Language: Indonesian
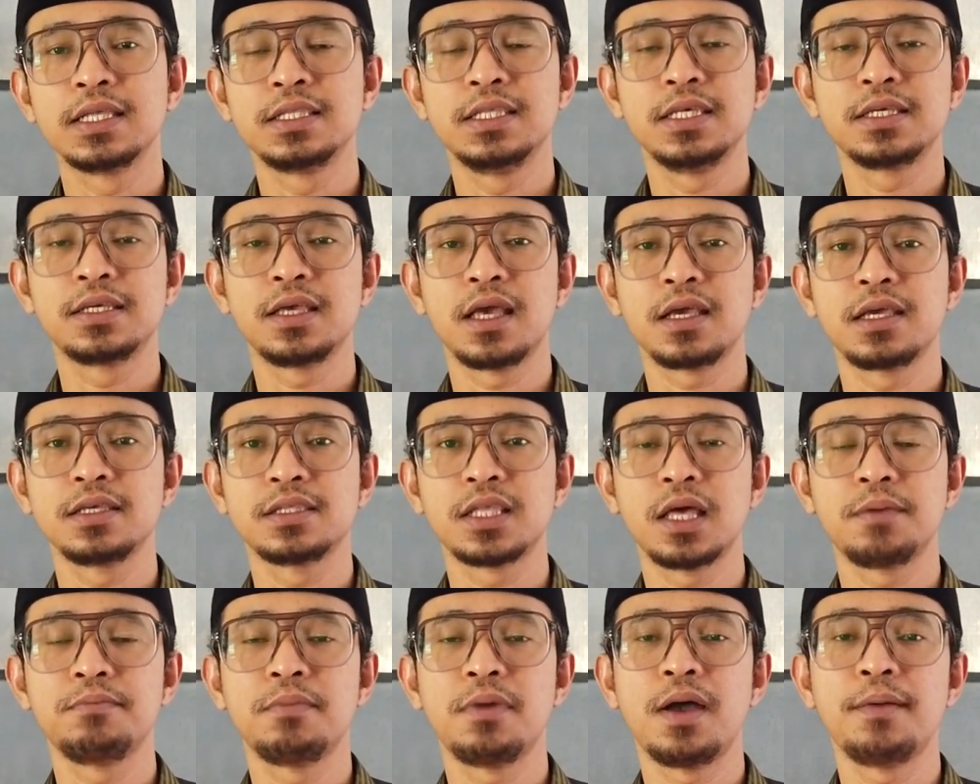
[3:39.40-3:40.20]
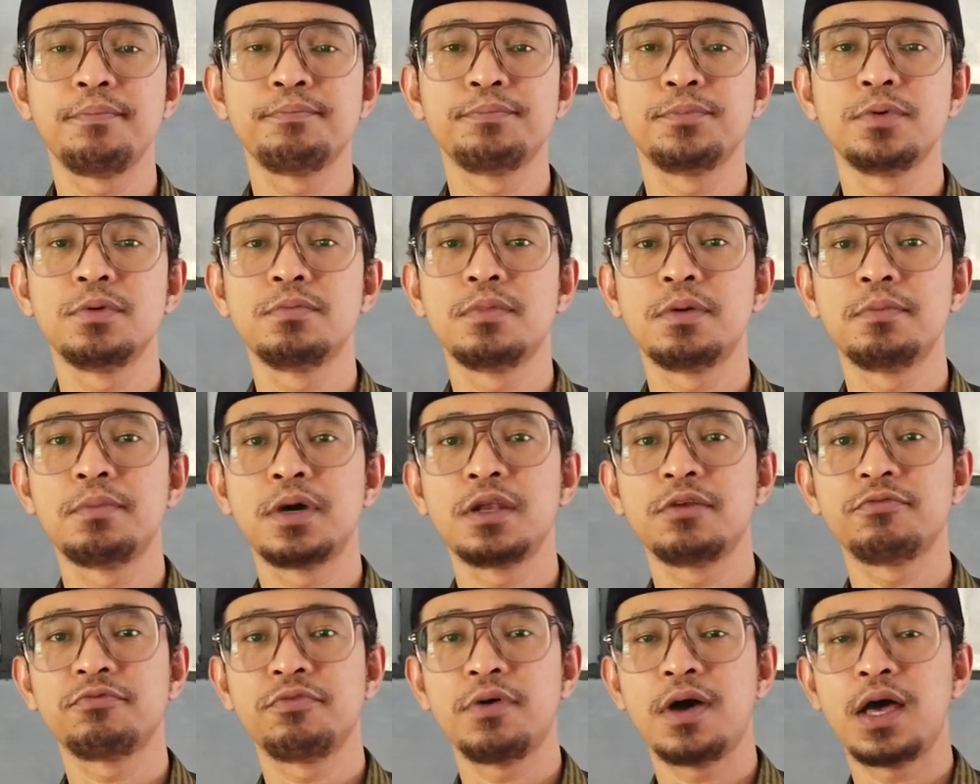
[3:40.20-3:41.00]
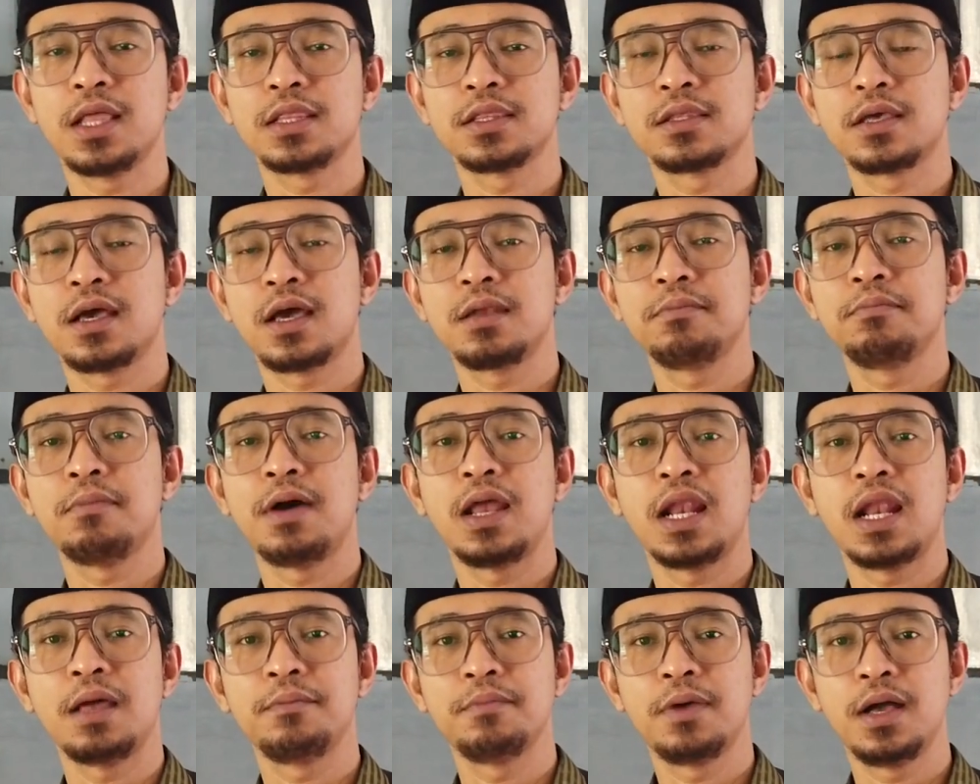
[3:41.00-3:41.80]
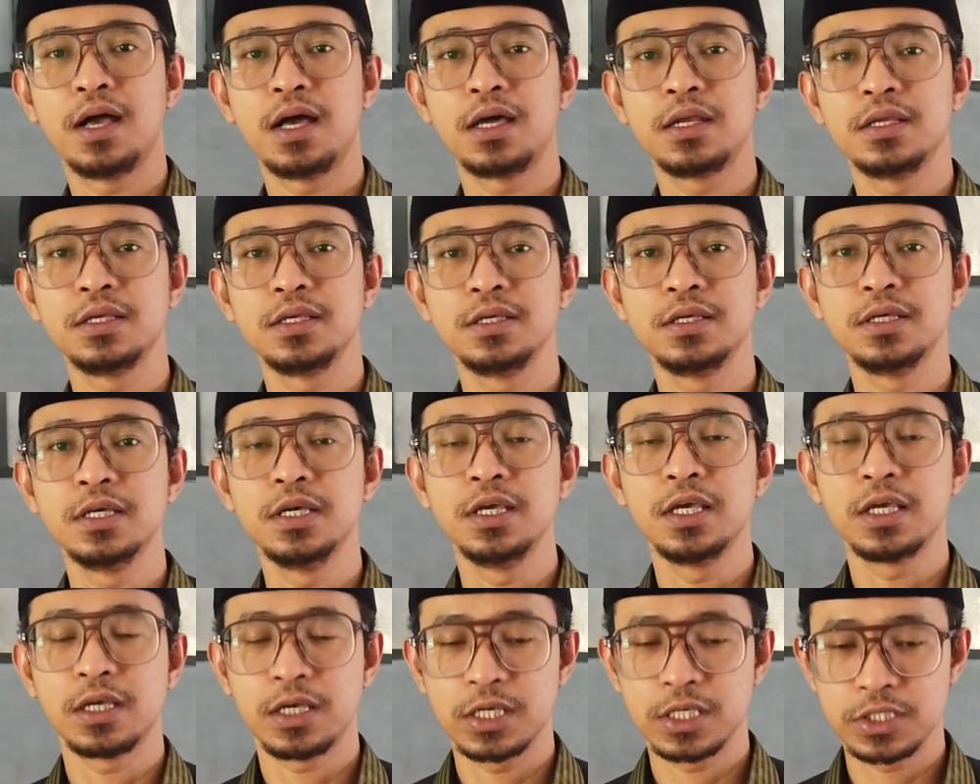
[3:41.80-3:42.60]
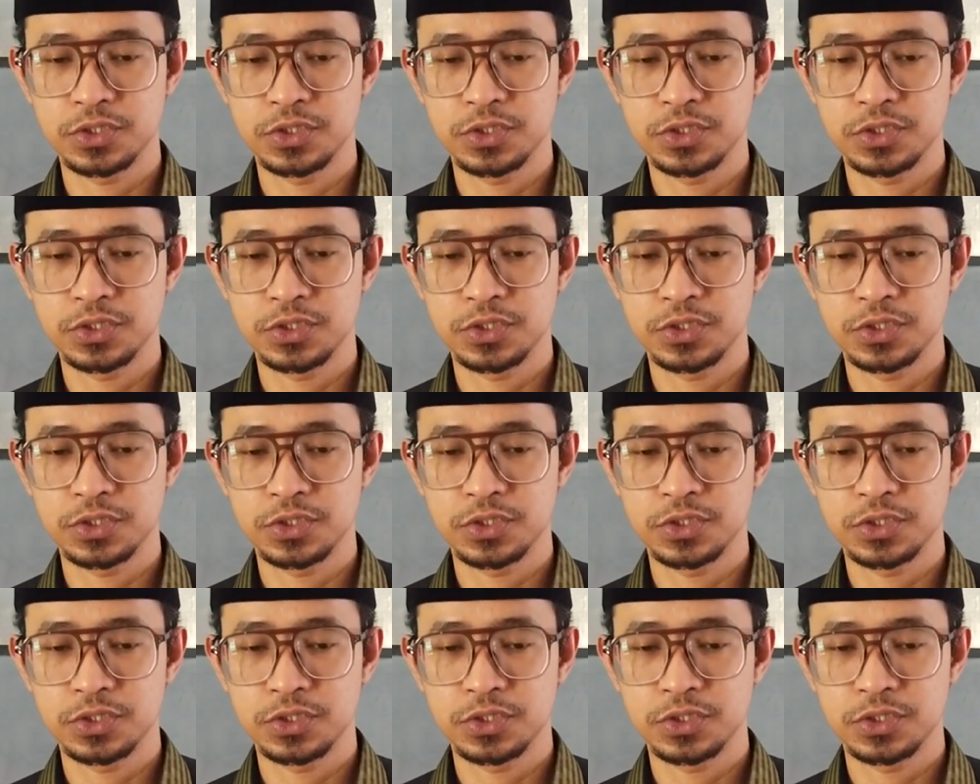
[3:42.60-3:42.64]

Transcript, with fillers: Ketika kita mampu memanfaatkan malam hari,